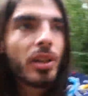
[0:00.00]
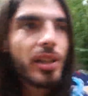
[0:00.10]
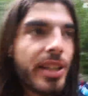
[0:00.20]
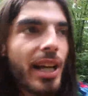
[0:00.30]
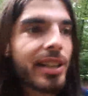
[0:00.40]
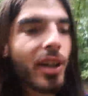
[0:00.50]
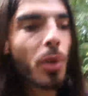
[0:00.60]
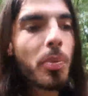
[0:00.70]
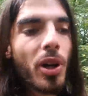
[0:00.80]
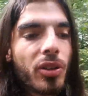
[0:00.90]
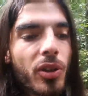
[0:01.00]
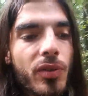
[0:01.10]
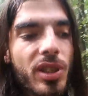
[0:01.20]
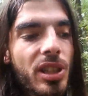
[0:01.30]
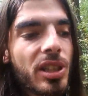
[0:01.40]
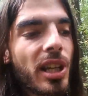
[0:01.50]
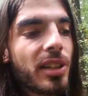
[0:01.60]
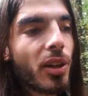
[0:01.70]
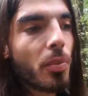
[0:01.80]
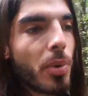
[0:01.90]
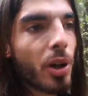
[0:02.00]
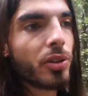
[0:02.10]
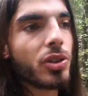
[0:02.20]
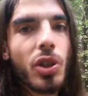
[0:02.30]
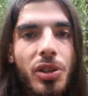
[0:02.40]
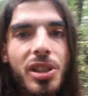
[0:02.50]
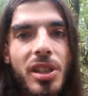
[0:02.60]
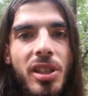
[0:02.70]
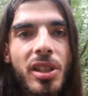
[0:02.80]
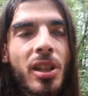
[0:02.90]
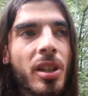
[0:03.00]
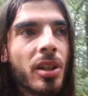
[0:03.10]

Il y a des reports d'ovnis, il y a des reports de gens qui,